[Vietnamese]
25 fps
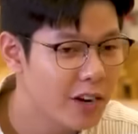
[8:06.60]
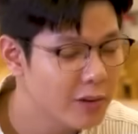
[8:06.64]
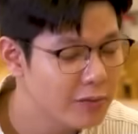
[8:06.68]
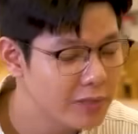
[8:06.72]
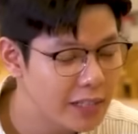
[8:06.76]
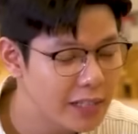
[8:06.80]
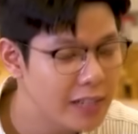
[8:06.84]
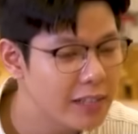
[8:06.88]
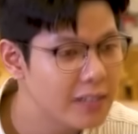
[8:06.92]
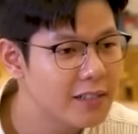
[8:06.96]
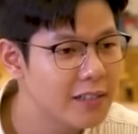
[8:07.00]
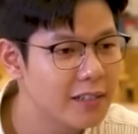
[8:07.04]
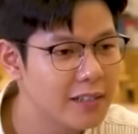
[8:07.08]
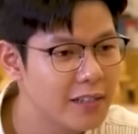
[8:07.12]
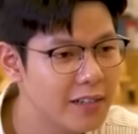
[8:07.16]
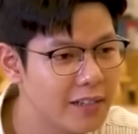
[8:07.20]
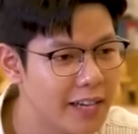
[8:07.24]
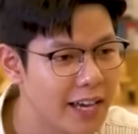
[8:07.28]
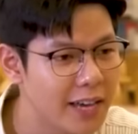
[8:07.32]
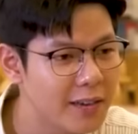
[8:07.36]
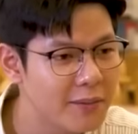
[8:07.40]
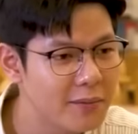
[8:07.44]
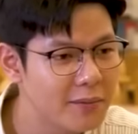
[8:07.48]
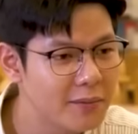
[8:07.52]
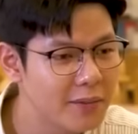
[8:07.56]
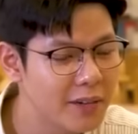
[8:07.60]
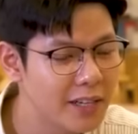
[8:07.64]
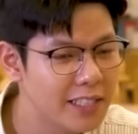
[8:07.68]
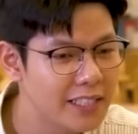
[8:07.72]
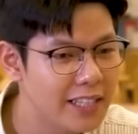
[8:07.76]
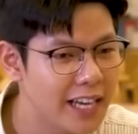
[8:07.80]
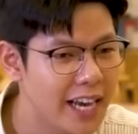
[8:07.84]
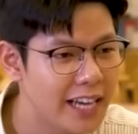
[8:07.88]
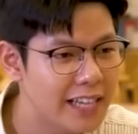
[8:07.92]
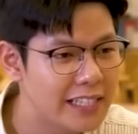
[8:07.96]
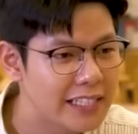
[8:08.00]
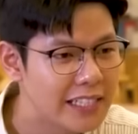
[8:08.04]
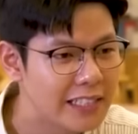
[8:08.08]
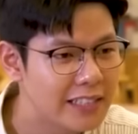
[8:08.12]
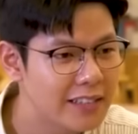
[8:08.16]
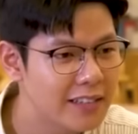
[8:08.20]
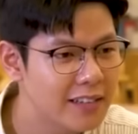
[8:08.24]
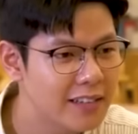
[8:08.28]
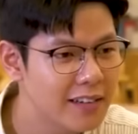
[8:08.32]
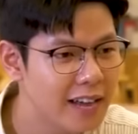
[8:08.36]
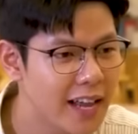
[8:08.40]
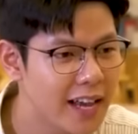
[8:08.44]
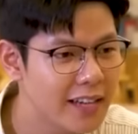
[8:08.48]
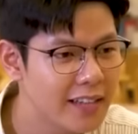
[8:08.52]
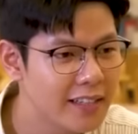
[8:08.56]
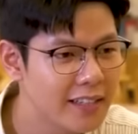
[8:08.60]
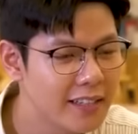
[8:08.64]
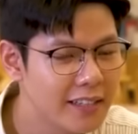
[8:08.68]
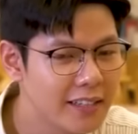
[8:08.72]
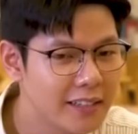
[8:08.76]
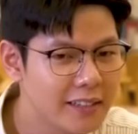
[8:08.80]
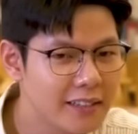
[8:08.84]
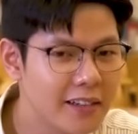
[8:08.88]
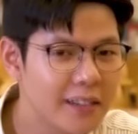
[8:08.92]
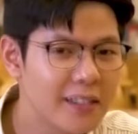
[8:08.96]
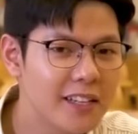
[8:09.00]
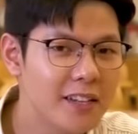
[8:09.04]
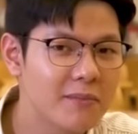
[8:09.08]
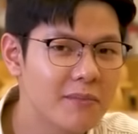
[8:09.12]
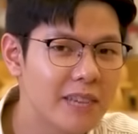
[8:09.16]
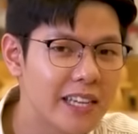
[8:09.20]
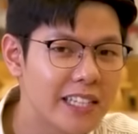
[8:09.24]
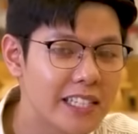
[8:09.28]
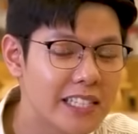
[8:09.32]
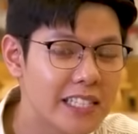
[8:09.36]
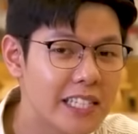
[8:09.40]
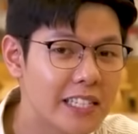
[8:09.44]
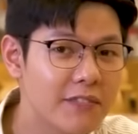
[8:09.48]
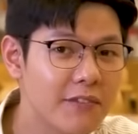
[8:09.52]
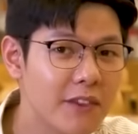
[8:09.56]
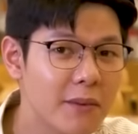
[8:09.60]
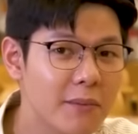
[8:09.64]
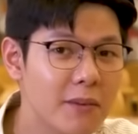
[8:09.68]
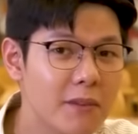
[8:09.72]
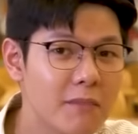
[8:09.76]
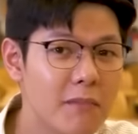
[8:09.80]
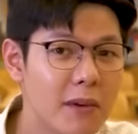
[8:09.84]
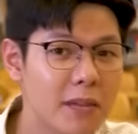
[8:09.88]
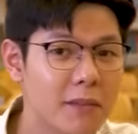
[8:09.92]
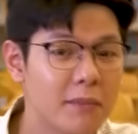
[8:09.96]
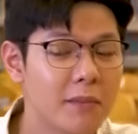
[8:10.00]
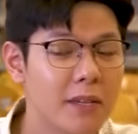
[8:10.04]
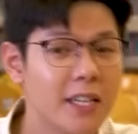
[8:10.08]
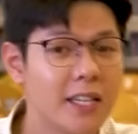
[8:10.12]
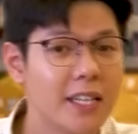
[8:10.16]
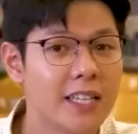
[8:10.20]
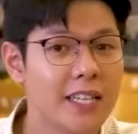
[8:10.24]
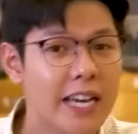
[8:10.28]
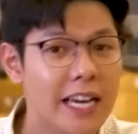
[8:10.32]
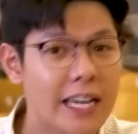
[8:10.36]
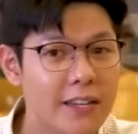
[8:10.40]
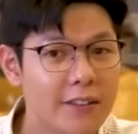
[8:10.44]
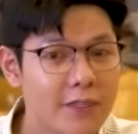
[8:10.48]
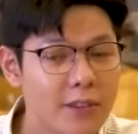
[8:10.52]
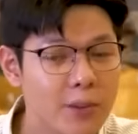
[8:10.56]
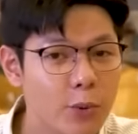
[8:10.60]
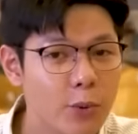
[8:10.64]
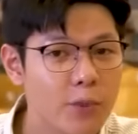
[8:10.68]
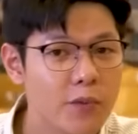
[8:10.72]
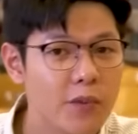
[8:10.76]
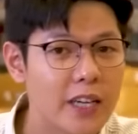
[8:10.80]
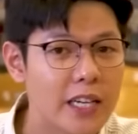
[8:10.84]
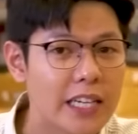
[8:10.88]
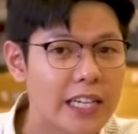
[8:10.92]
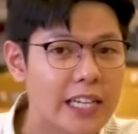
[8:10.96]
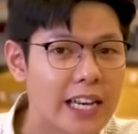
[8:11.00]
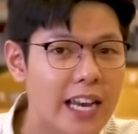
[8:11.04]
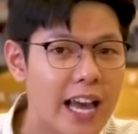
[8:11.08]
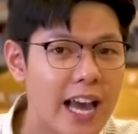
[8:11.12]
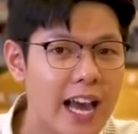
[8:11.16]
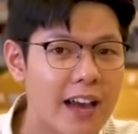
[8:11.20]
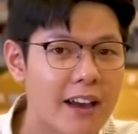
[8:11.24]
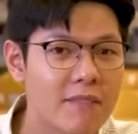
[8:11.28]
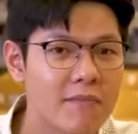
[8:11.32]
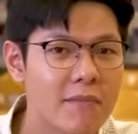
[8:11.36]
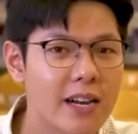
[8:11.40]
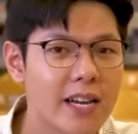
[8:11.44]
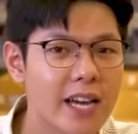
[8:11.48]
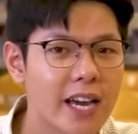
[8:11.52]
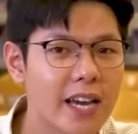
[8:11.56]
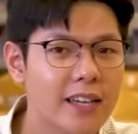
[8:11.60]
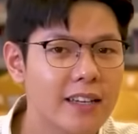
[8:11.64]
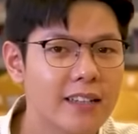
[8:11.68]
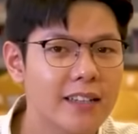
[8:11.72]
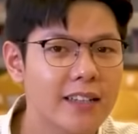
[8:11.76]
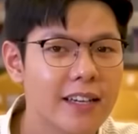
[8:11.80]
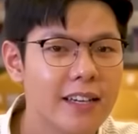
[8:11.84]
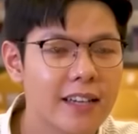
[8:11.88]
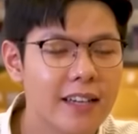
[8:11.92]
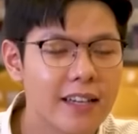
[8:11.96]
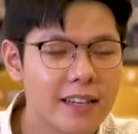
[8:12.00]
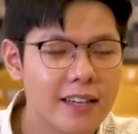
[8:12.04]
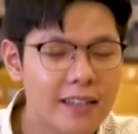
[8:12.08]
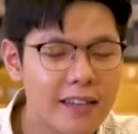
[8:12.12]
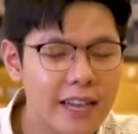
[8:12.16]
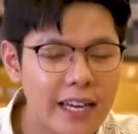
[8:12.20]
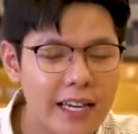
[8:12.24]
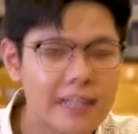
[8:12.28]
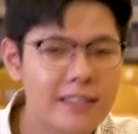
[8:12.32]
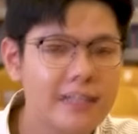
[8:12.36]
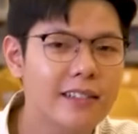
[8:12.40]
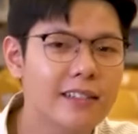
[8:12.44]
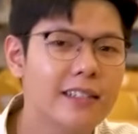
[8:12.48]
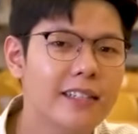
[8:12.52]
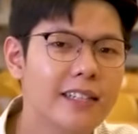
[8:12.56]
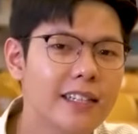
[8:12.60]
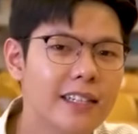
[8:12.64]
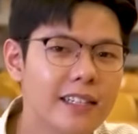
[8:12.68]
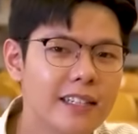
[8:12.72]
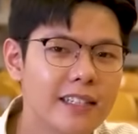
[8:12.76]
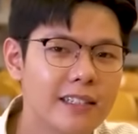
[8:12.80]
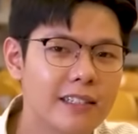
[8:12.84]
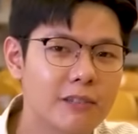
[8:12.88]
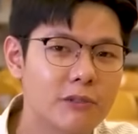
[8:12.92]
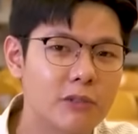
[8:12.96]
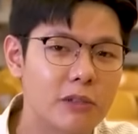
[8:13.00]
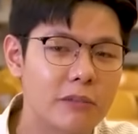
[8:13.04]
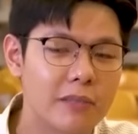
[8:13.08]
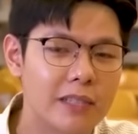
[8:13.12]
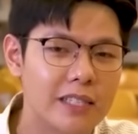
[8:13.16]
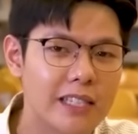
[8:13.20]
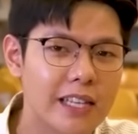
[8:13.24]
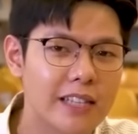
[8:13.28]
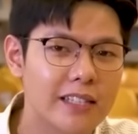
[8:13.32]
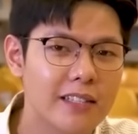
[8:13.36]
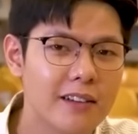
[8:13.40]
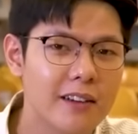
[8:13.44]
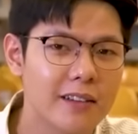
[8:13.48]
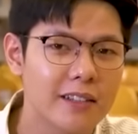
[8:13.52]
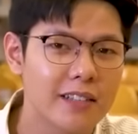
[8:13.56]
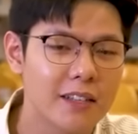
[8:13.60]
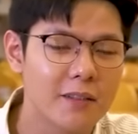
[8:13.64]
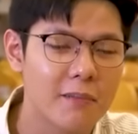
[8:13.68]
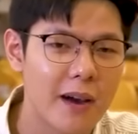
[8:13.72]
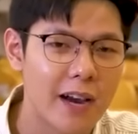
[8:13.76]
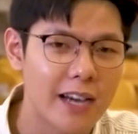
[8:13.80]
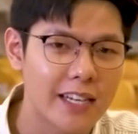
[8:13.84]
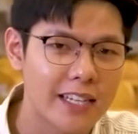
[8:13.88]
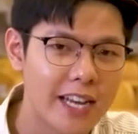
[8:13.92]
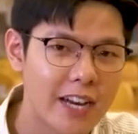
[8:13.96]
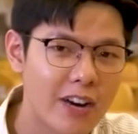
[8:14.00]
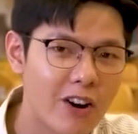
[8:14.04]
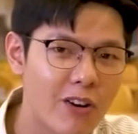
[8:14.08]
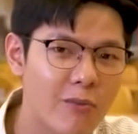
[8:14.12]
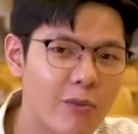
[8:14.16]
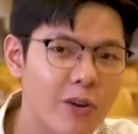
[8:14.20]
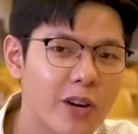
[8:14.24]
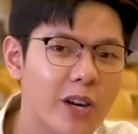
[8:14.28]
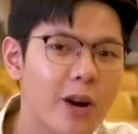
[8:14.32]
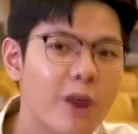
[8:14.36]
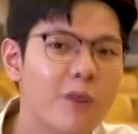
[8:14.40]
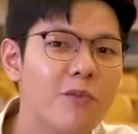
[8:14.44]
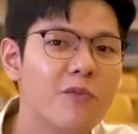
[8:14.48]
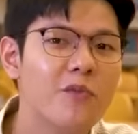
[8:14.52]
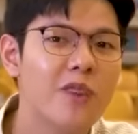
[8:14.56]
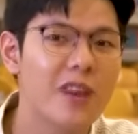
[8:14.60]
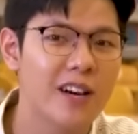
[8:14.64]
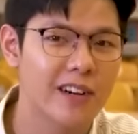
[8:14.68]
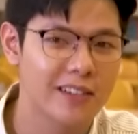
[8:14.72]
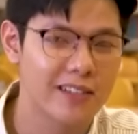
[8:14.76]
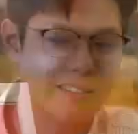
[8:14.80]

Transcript: Mọi người cũng rất là chờ đợi em với những hành trình tương lai. Thời điểm này thì xin phép được bật mí ngay với quý vị là Mai Anh ngay trước khi chuẩn bị ra trường thì bạn đã có một công